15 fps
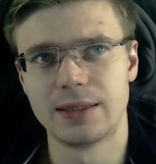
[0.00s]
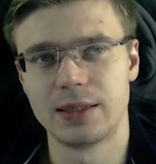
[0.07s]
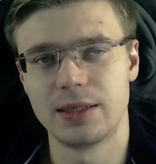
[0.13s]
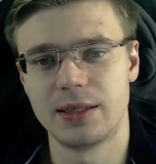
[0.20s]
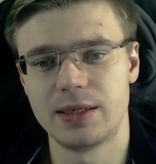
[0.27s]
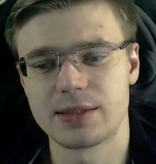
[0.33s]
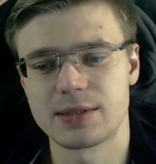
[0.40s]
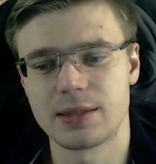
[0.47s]

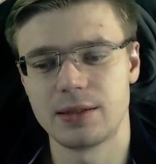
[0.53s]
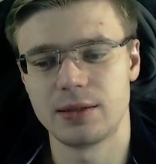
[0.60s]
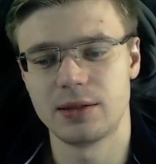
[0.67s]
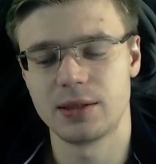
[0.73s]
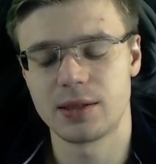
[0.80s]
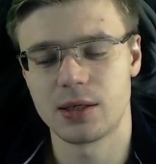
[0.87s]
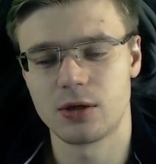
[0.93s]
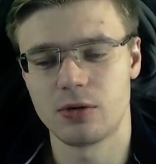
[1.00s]
если
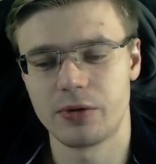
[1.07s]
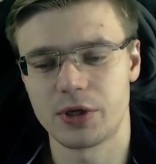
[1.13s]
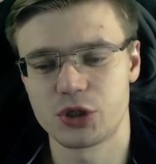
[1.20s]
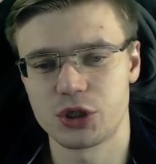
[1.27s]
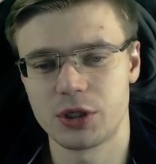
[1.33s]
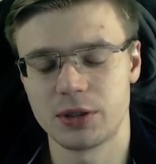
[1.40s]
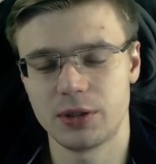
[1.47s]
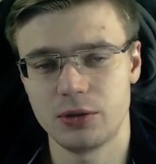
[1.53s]
никакого
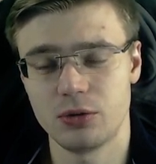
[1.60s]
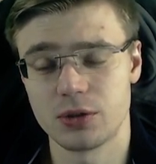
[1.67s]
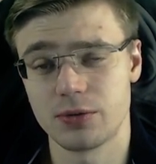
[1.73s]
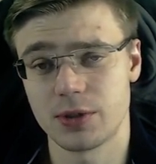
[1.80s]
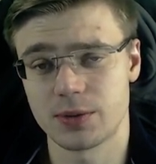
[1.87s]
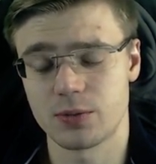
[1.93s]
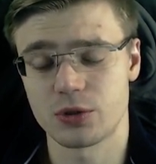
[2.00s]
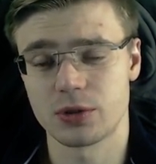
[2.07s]
решения не найдется,
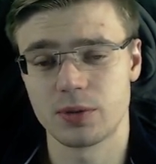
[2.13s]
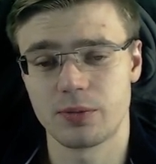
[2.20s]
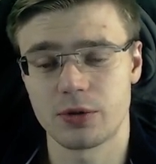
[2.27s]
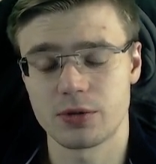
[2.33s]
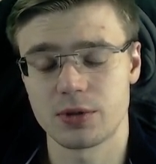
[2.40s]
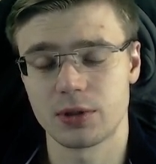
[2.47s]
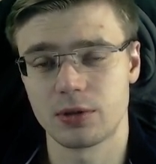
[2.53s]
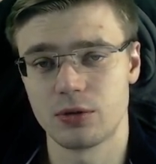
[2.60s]
возможно, я
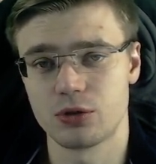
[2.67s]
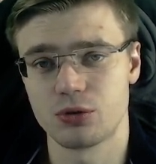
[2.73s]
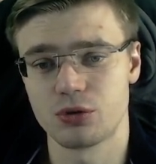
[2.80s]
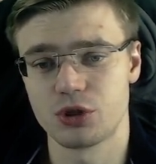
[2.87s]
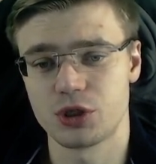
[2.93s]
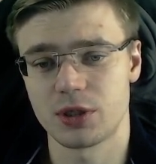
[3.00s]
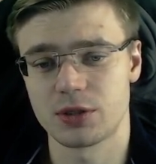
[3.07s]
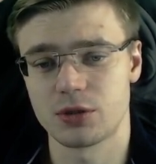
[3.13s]
просто отключу
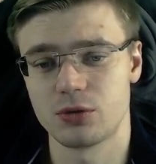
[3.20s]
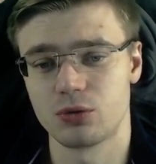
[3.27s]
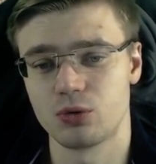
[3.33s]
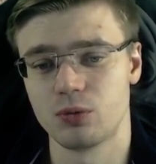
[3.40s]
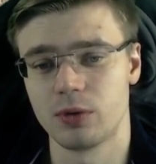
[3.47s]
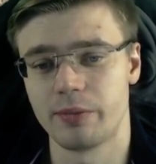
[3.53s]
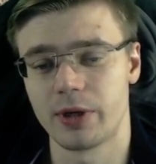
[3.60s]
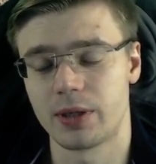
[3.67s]
чат с
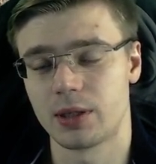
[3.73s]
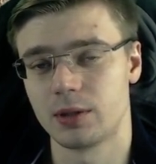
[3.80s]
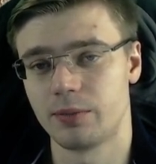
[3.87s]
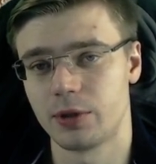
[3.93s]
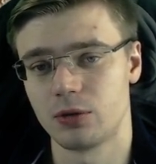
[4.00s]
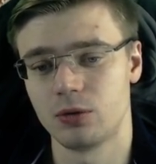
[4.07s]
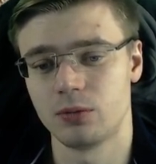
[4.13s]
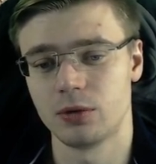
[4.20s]
YouTube, пока не
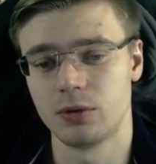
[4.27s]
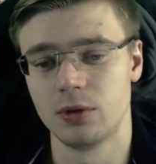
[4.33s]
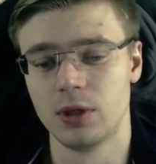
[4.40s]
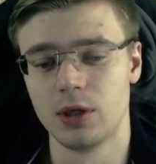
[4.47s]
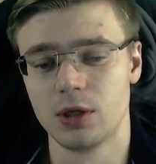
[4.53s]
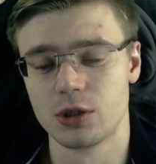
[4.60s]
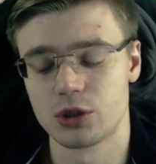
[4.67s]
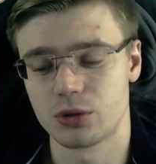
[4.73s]
придумаю,
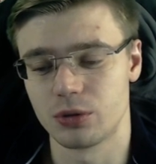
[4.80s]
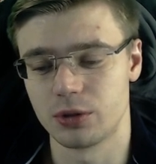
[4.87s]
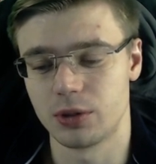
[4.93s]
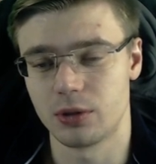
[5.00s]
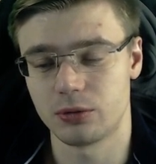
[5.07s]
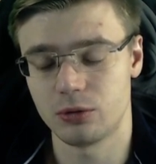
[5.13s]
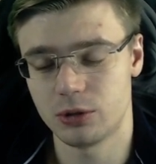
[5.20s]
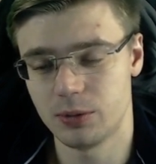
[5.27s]
что
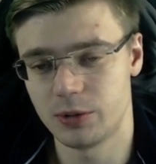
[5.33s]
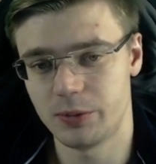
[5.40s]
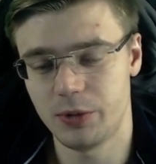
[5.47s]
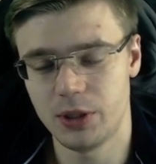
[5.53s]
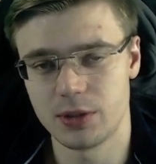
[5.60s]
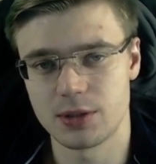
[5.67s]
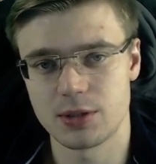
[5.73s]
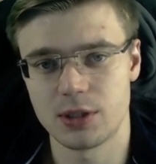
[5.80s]
делать. Но, тем не
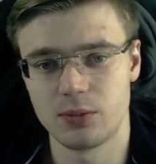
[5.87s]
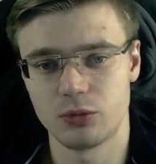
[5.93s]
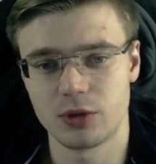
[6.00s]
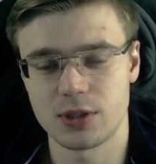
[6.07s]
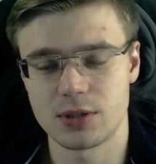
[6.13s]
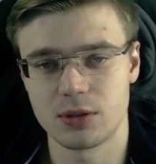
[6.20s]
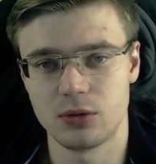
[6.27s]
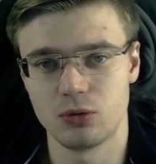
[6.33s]
менее, стрим у
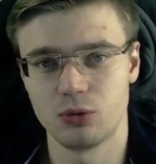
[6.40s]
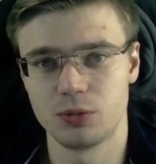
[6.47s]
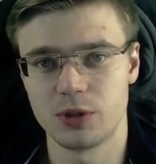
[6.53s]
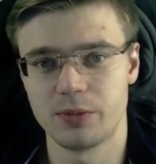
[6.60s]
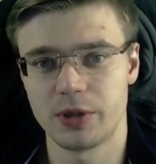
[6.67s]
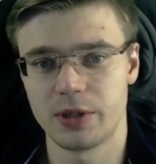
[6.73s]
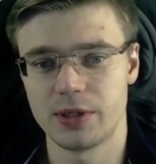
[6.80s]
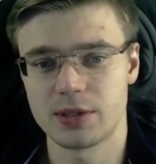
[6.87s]
нас на YouTube
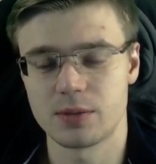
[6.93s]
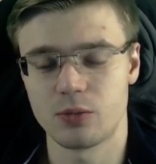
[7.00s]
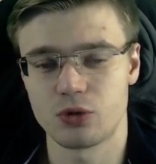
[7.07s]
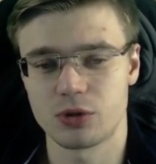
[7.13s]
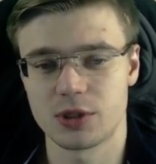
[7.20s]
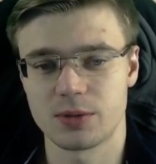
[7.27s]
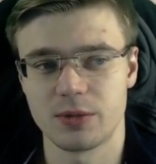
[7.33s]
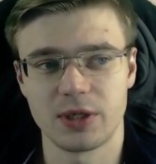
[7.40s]
теперь есть,
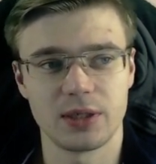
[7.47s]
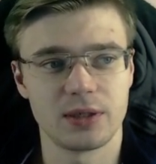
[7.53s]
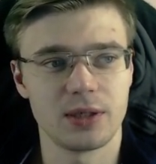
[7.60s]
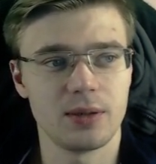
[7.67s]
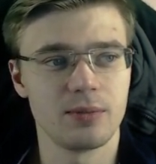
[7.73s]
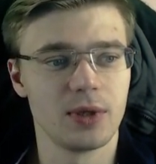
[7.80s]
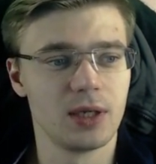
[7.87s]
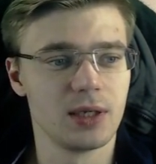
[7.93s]
можете смотреть
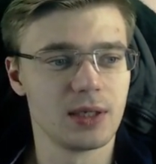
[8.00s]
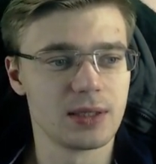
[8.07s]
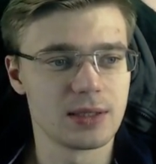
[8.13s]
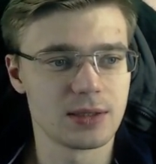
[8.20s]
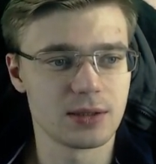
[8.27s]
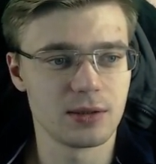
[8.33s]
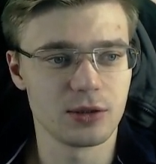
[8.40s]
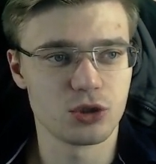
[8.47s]
там.
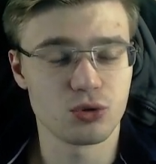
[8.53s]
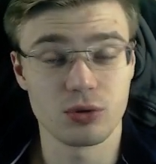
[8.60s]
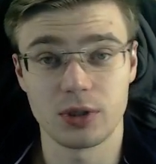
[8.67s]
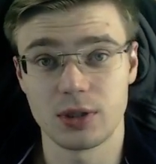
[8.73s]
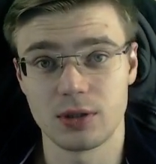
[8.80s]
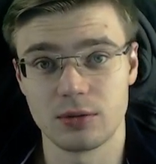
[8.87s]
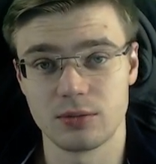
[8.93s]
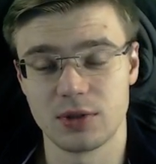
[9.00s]
Ссылочку
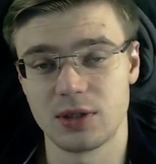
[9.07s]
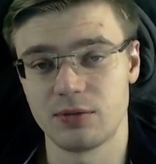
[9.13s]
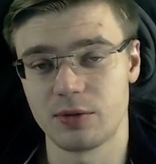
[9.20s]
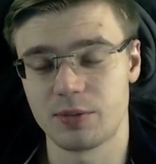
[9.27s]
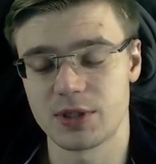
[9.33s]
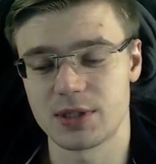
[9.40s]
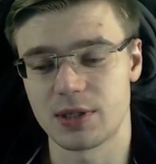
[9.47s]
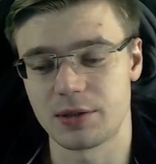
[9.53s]
я дам в
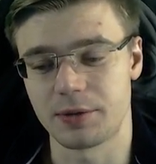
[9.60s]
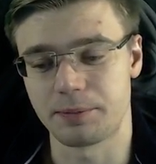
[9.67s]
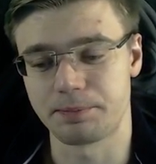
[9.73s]
описании.